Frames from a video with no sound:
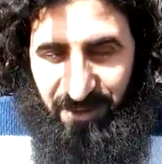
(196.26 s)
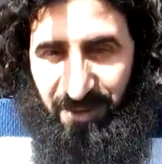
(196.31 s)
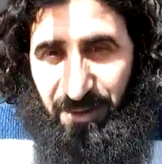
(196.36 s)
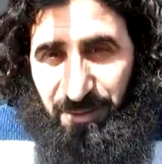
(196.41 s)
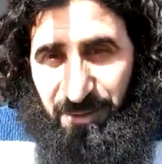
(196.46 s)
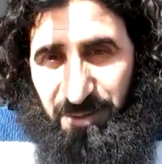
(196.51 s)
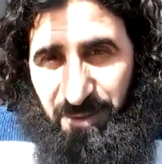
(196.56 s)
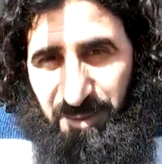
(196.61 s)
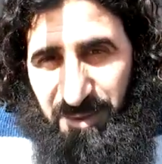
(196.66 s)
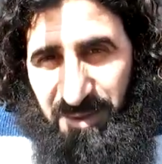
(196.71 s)

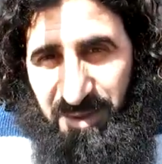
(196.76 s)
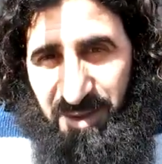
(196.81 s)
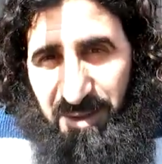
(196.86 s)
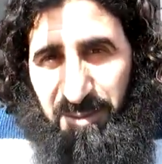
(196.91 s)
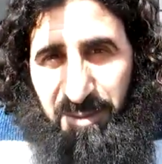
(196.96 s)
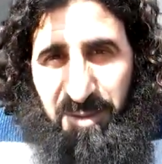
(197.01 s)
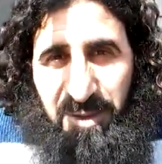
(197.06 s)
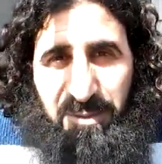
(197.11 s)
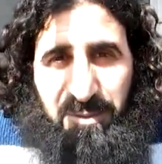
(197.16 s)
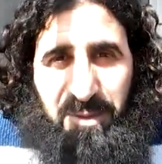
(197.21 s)
nefsimizi
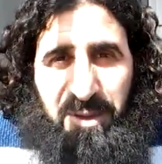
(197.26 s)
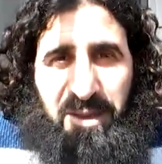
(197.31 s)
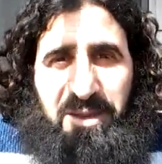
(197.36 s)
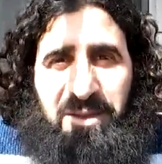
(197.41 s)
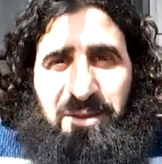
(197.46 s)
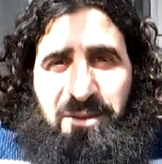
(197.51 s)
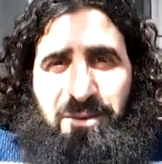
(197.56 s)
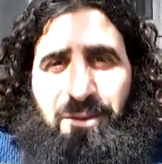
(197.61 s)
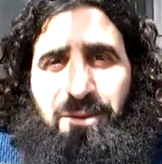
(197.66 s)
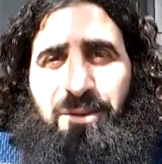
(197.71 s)
terbiye etmek
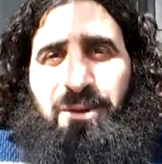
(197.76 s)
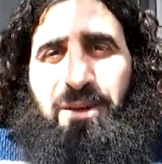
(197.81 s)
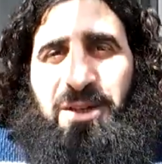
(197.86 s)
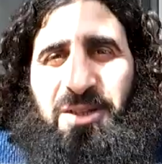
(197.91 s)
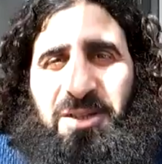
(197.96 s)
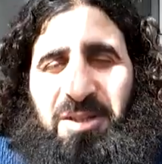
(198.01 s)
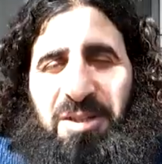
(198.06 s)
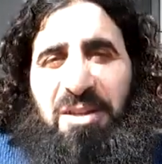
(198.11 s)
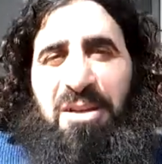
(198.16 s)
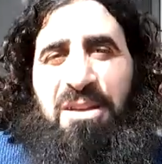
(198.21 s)
için onun
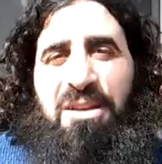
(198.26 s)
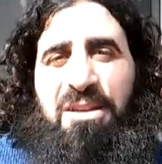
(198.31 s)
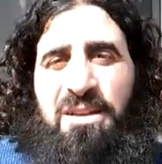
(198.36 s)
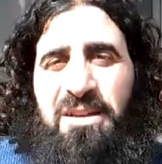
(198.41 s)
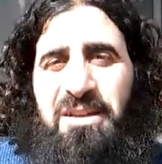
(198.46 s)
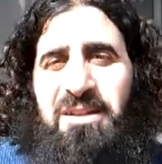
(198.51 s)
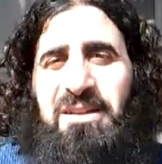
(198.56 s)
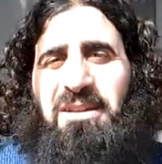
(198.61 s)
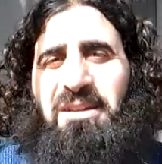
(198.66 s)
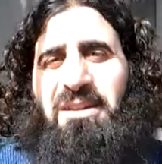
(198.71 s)

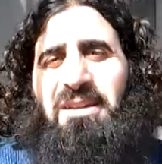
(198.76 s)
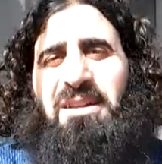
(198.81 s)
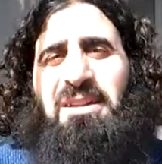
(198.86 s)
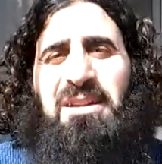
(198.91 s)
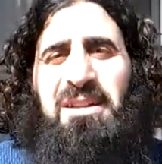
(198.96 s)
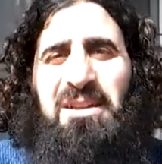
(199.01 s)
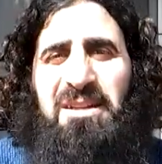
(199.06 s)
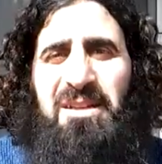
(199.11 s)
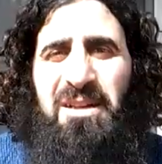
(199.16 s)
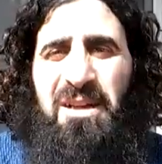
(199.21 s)
aşırılıklarını
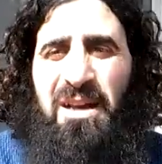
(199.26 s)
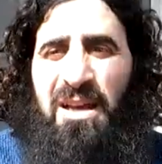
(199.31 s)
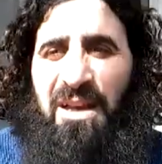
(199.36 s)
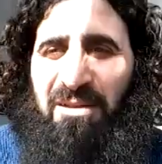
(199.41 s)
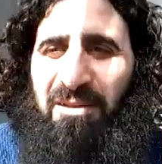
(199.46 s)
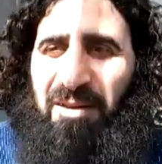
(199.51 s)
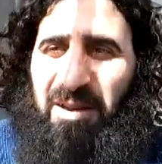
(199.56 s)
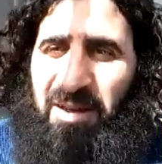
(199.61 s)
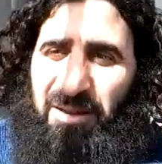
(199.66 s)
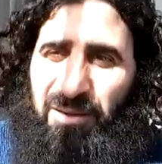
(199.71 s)

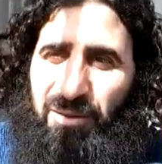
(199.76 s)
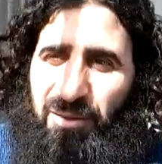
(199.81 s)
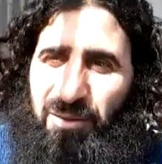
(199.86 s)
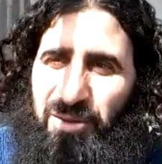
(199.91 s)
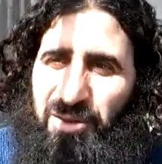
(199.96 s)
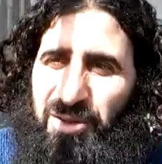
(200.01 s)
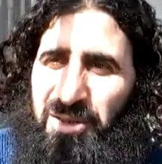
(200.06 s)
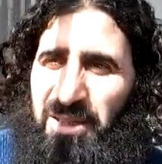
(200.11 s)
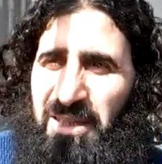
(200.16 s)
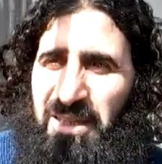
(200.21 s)
hevaya
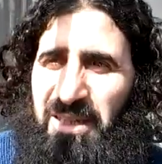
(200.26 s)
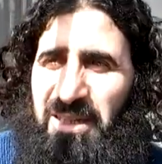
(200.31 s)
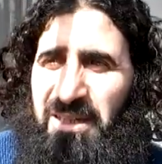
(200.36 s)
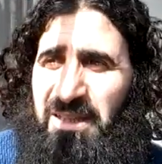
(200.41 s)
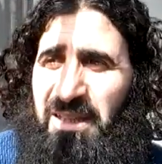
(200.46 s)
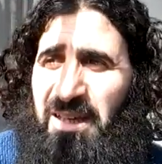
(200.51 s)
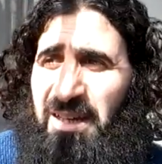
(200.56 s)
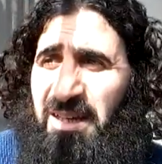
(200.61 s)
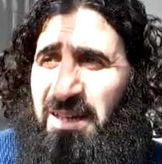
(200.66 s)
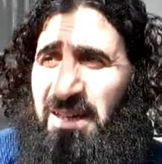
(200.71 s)
dönüşeceği
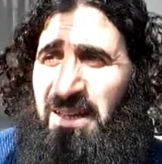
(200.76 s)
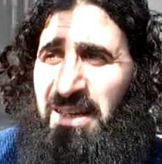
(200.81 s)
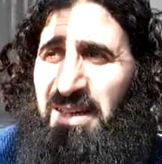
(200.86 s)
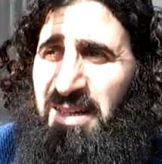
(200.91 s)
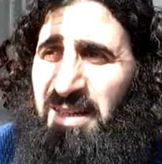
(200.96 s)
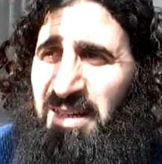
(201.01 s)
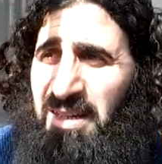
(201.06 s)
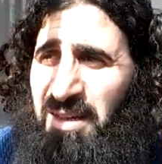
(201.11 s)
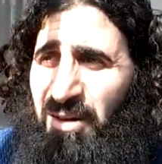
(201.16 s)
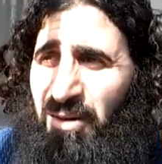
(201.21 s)
yerde
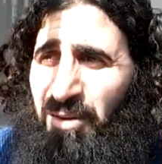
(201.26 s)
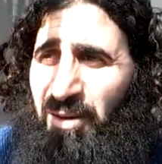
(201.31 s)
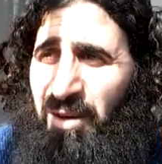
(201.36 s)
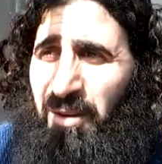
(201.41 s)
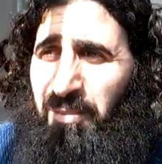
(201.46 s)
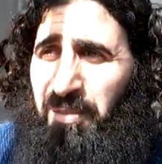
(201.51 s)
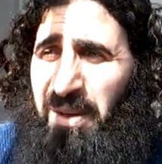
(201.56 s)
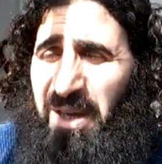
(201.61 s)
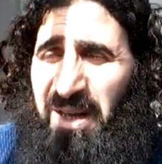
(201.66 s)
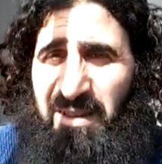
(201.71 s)

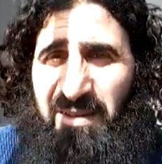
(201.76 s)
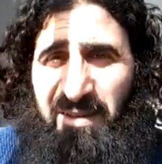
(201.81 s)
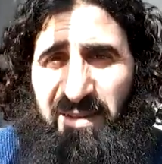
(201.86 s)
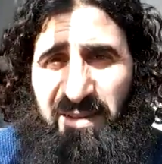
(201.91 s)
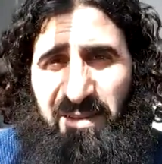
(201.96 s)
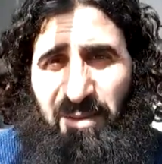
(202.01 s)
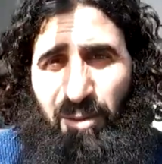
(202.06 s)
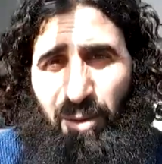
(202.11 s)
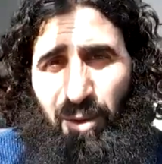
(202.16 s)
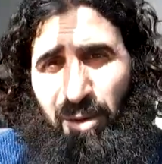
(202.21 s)
ona perest
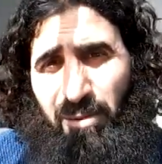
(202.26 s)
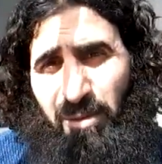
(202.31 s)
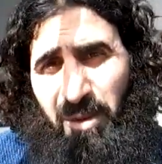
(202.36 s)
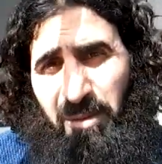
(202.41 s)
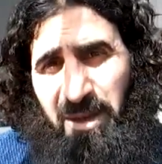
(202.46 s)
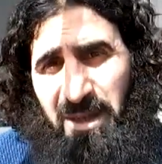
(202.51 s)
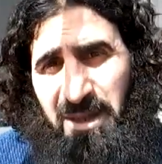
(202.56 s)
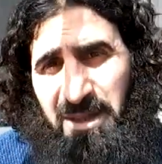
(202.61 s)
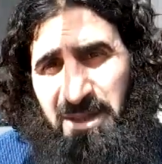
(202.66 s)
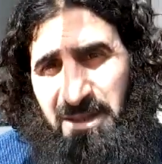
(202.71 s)

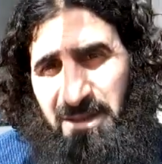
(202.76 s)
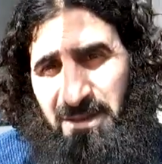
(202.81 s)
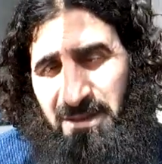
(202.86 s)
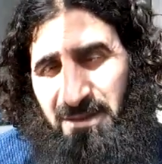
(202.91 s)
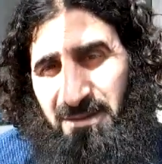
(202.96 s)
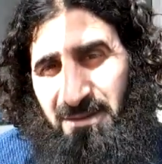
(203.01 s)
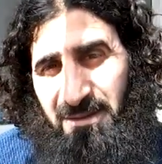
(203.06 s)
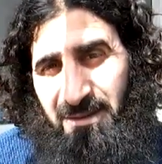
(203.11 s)
olmamak için